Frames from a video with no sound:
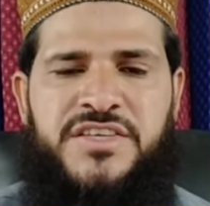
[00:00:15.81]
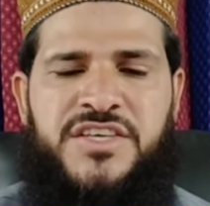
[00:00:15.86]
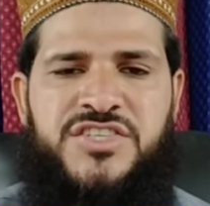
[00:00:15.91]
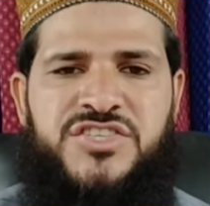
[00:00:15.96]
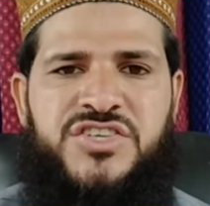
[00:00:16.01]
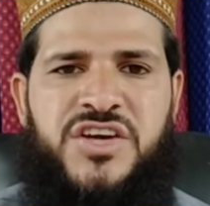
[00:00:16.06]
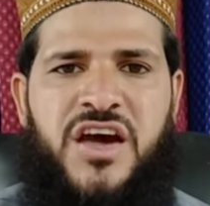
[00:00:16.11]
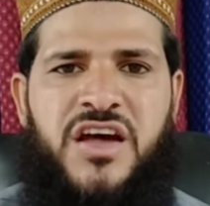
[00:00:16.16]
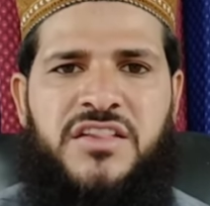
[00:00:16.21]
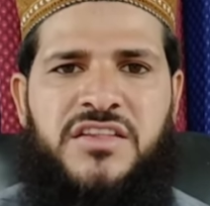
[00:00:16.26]

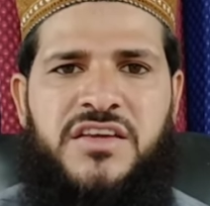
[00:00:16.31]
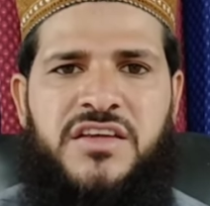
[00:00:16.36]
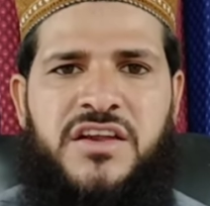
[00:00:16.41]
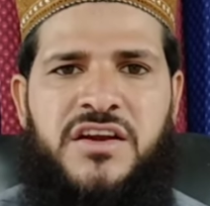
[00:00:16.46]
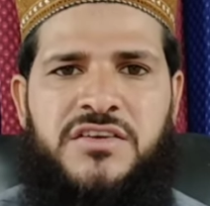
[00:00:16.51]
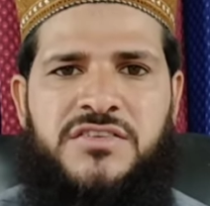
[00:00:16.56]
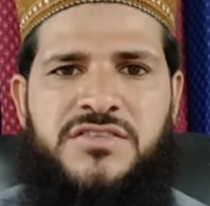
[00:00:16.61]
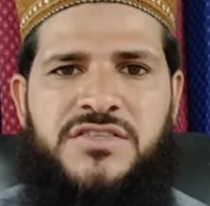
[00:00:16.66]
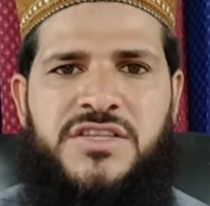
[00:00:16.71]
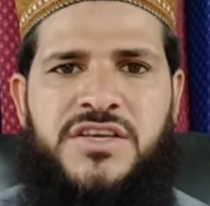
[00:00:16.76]
ये चांद
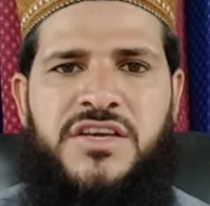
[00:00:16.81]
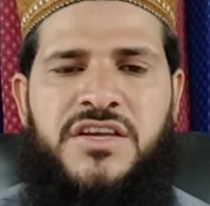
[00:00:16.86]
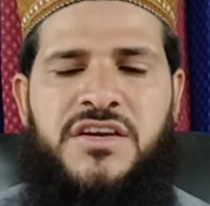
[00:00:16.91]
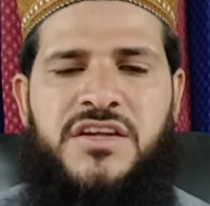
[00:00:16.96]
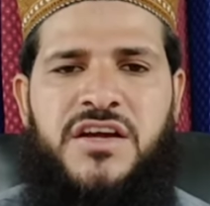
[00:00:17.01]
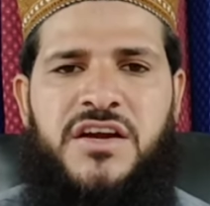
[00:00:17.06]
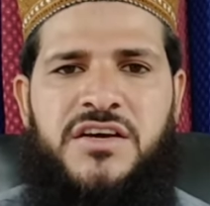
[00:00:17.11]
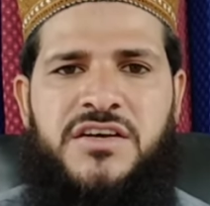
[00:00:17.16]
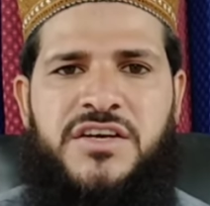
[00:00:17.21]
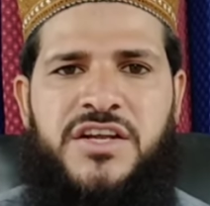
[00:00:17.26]
ग्रहण
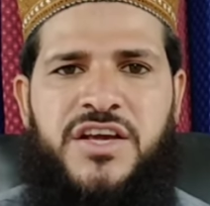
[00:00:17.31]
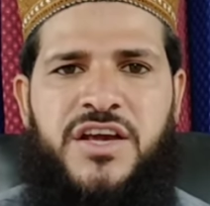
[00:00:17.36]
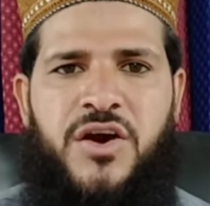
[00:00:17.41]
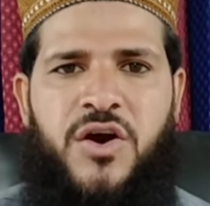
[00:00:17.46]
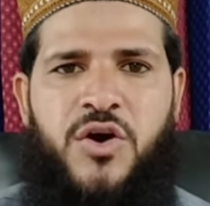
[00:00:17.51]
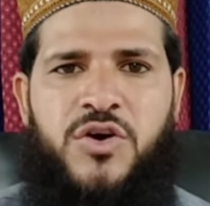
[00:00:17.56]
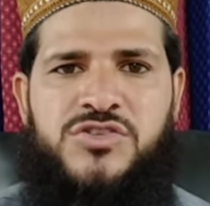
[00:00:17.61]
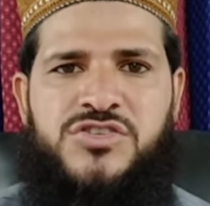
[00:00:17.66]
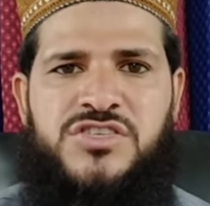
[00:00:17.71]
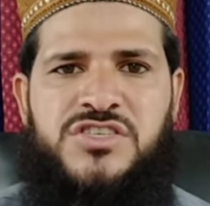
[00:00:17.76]
तीन
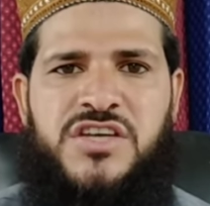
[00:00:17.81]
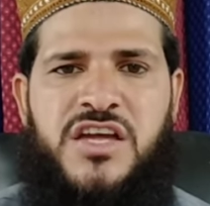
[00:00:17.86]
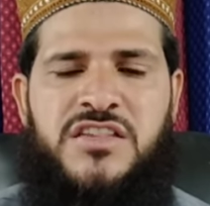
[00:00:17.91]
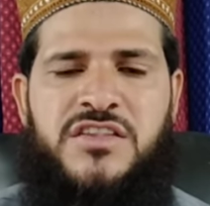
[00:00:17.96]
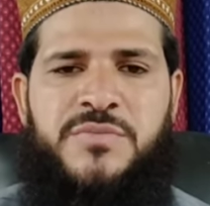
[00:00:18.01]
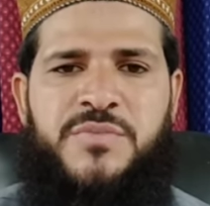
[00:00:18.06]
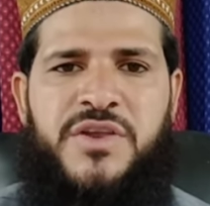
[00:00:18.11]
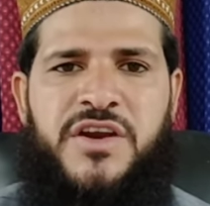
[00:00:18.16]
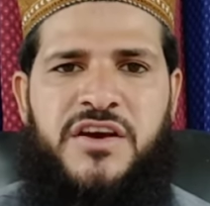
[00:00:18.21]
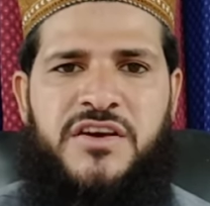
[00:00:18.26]
घंटे और
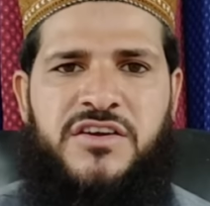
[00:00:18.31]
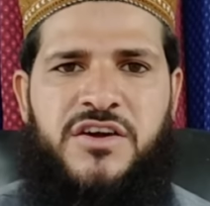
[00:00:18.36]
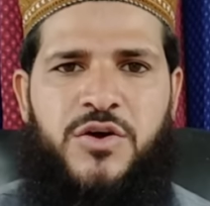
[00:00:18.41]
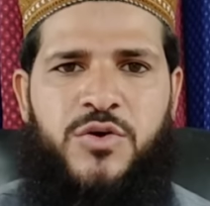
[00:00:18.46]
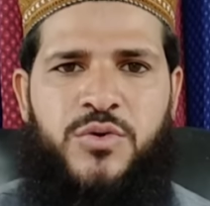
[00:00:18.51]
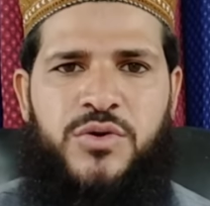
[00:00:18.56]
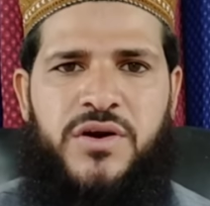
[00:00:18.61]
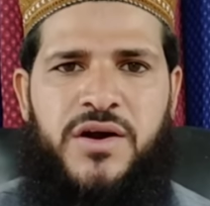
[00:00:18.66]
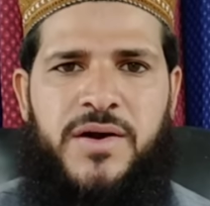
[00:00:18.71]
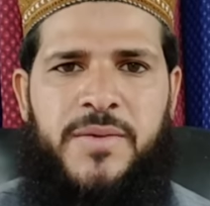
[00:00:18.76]
चंद मिनट
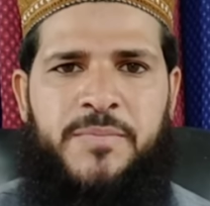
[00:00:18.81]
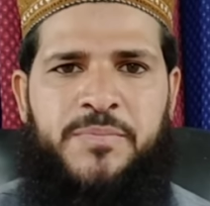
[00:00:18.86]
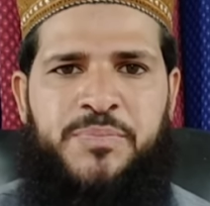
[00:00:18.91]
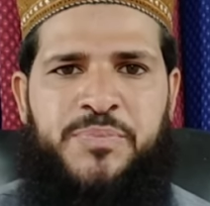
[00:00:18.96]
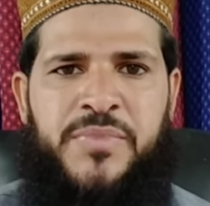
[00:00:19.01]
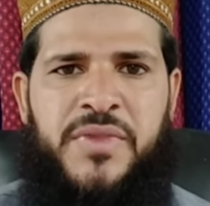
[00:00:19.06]
का होगा